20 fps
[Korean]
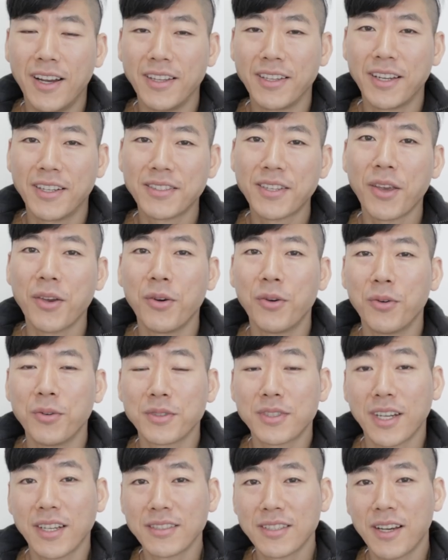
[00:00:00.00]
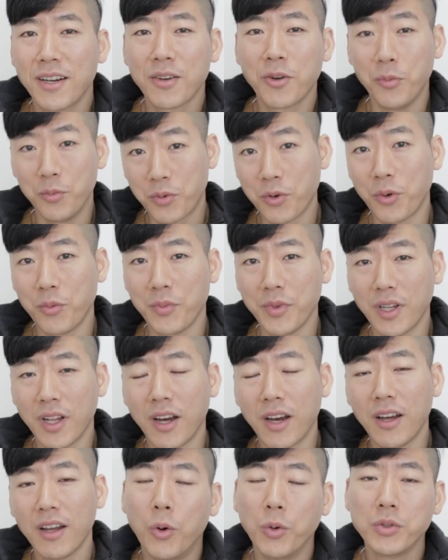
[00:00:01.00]
안녕하세요 장사
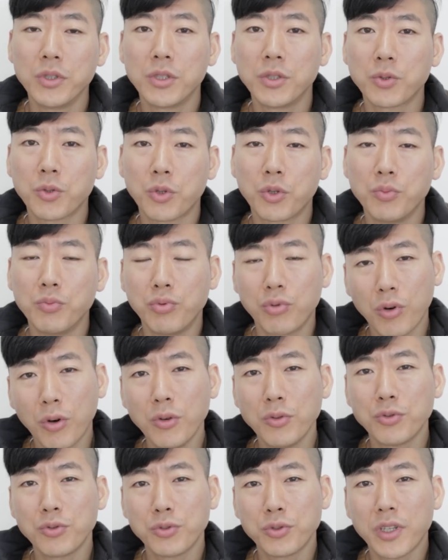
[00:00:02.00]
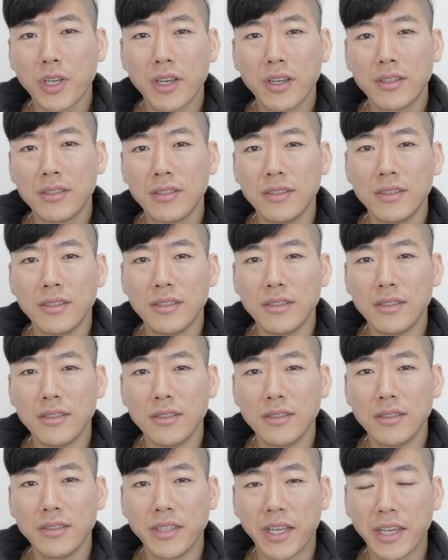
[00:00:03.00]
건프로입니다 오늘은 조금 무거운
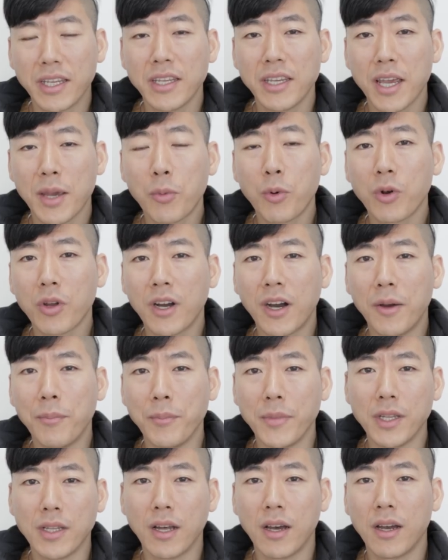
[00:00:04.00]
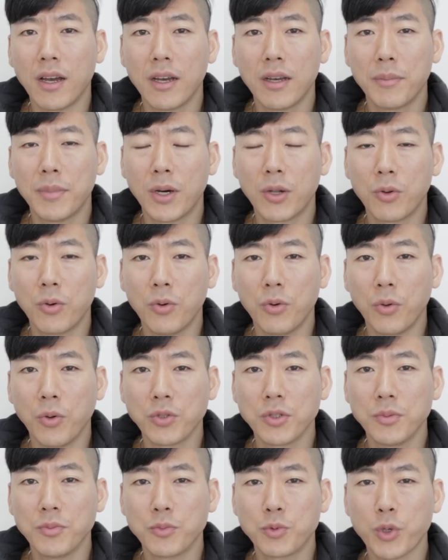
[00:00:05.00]
주제를 얘기해 볼까 합니다 바로
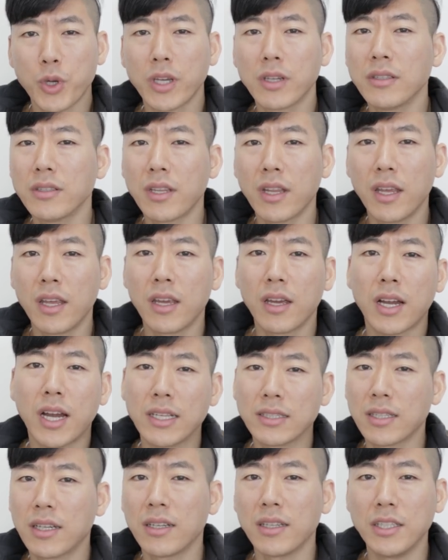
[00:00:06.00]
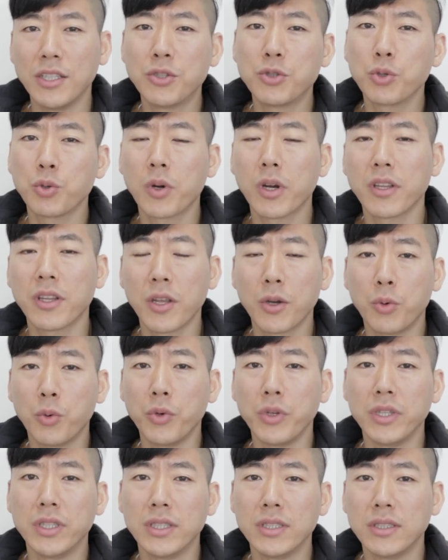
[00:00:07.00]
요즘 최근에 가장 이슈가
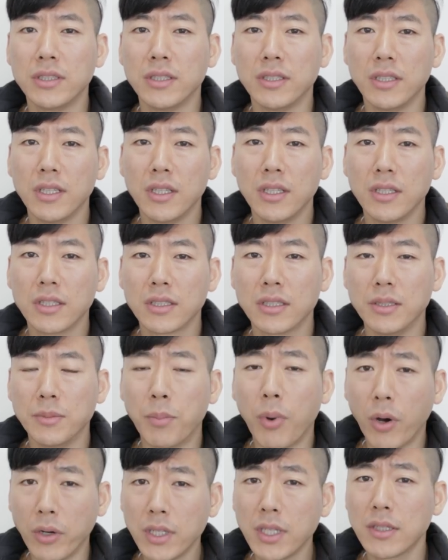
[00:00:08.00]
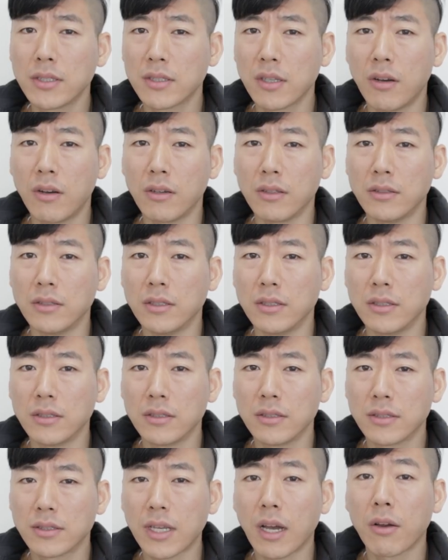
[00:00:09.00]
되고 있는 그 버닝썬
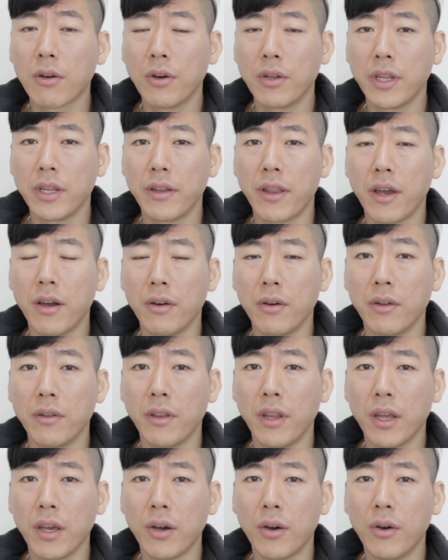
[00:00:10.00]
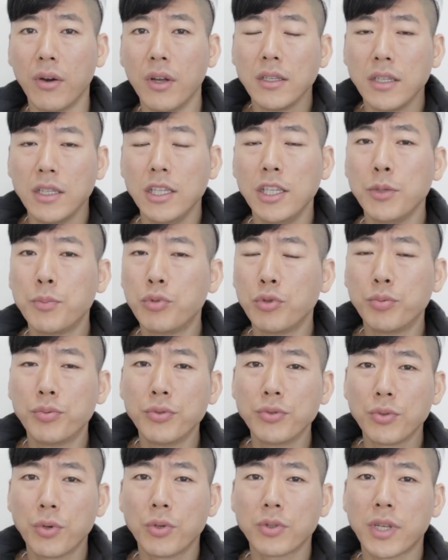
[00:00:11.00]
사건에 대한 건데요 이
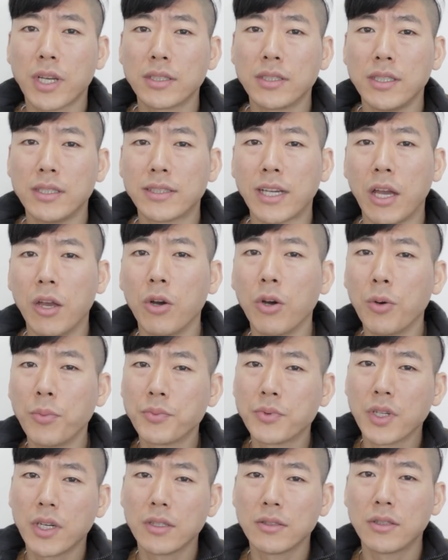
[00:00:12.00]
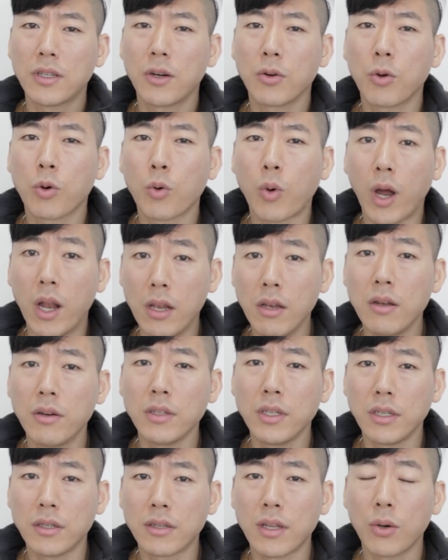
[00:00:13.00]
부분도 사실 자영업자들하고
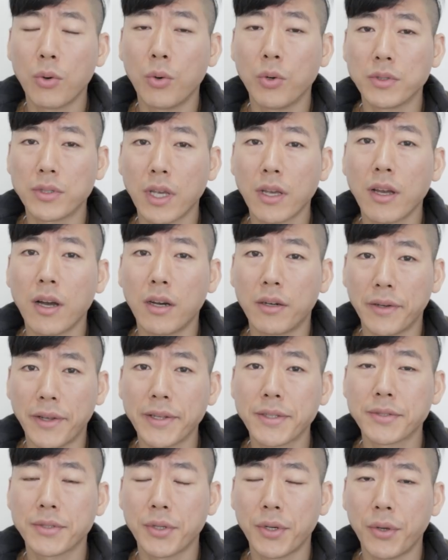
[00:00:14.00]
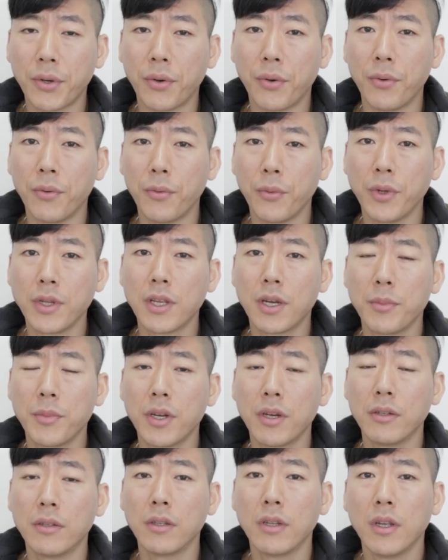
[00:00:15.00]
관련이 있다고 생각을 했어요
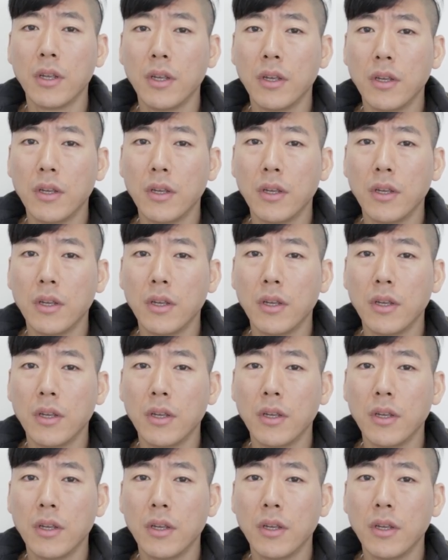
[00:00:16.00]
왜냐하면